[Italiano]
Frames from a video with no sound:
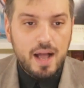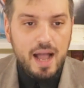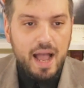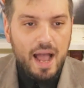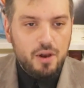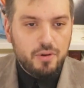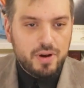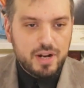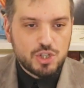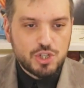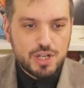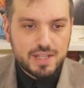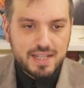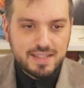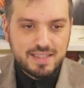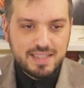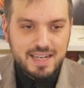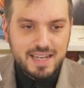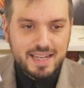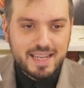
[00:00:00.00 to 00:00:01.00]
Allora, c'è da
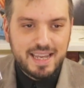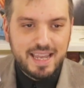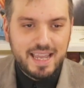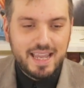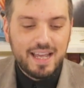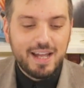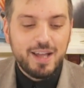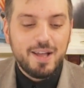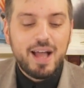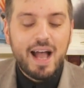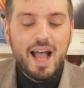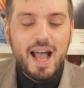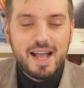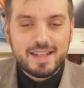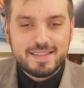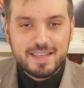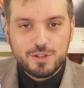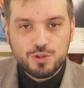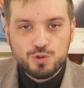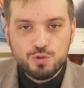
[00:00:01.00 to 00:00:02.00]
dire che
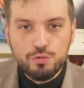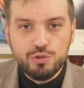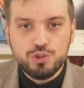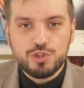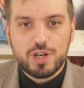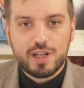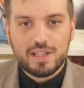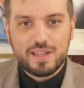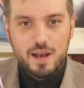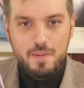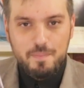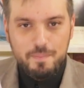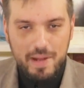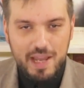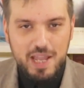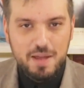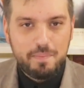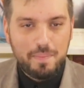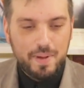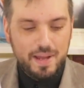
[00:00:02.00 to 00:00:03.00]
ad aggiungere del
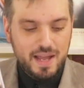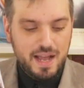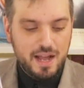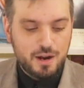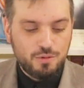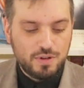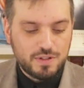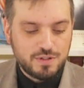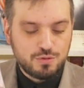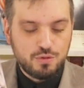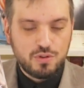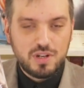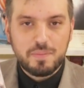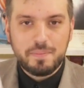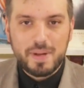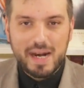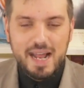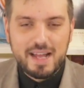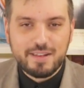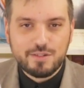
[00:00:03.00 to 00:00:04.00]
pepe a questo
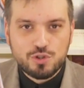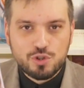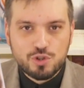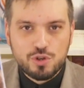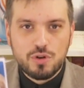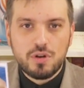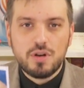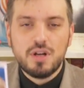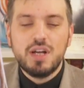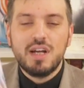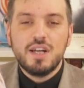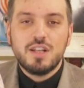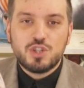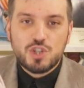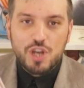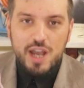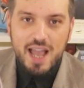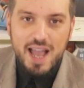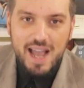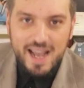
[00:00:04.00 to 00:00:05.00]
libraccio
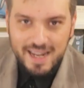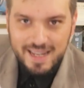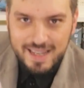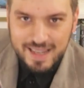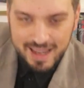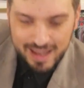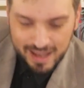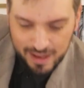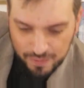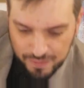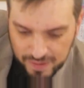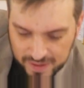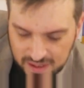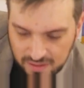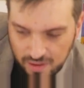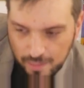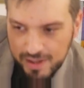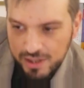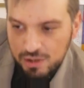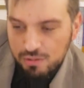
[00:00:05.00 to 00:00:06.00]
c'è anche
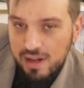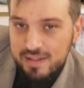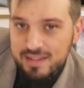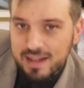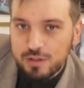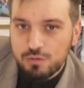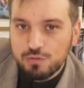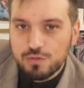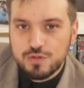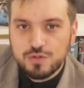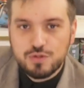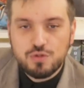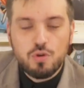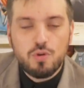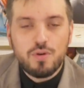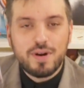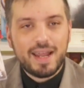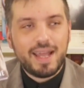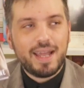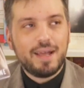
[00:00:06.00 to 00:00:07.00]
effettivamente una
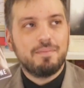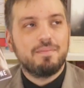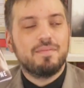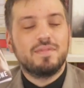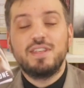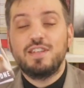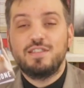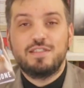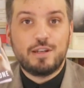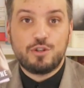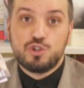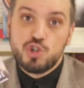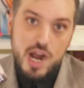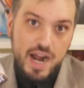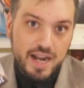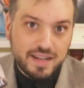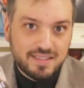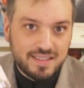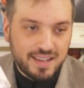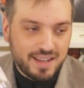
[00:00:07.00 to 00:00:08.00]
traduzione
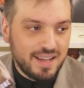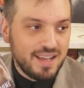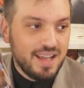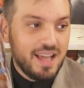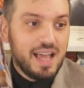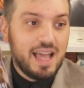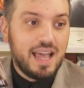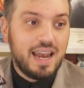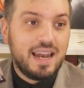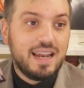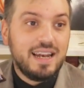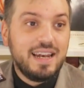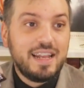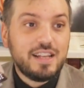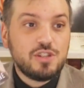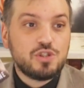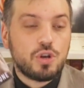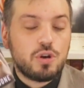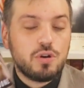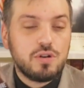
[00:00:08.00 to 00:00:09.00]
disagiata.
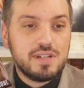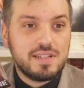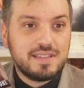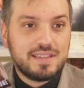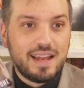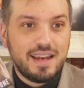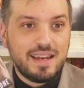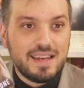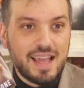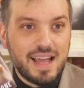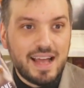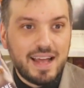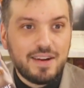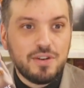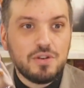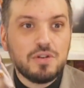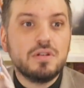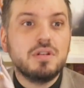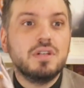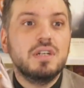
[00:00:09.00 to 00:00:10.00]
Leggerlo in
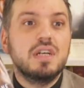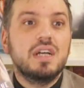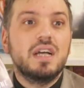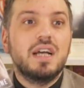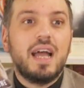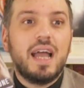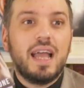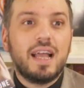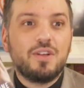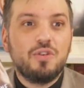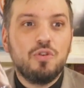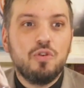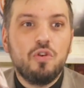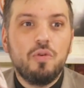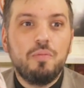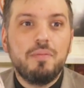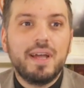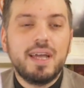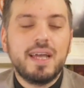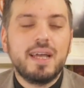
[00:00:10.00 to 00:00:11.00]
italiano è
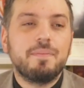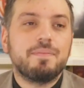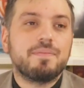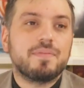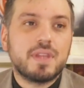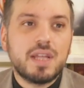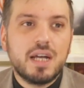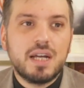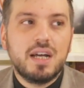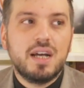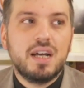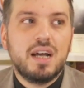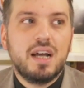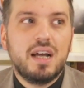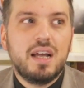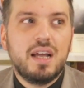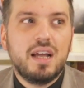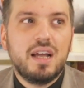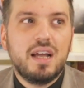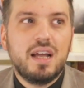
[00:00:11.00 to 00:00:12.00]
come
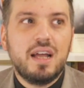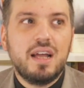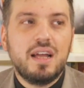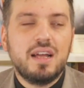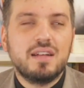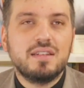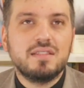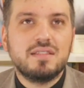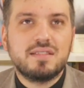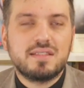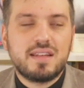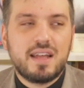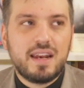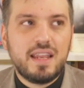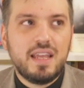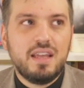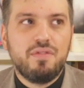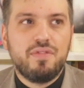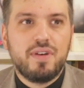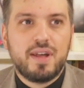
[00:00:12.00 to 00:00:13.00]
eh,
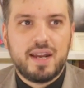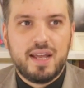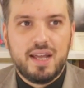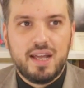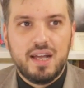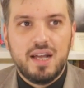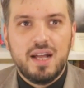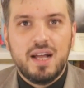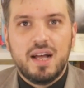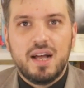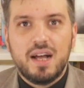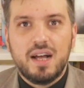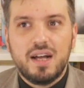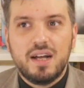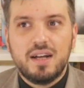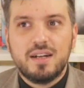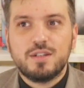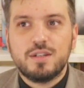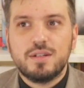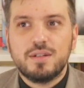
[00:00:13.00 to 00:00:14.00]
scrivere
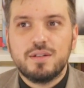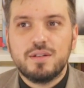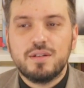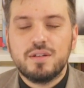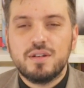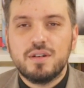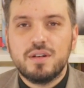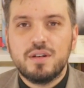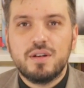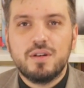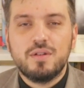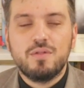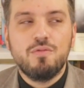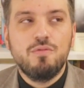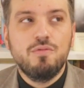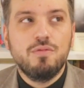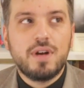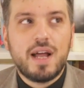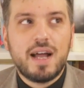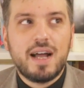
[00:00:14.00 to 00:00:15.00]
eh,
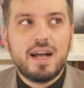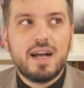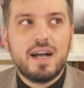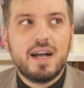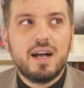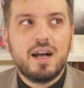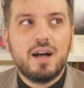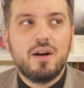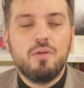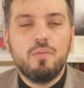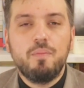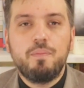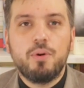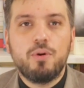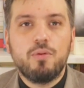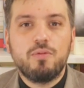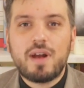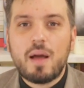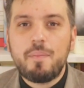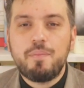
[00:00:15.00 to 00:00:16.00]
una, un
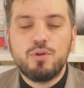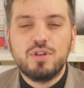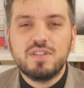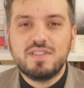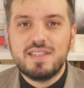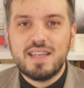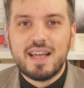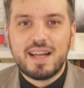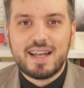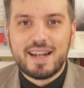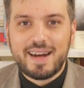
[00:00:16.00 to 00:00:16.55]
po una poesia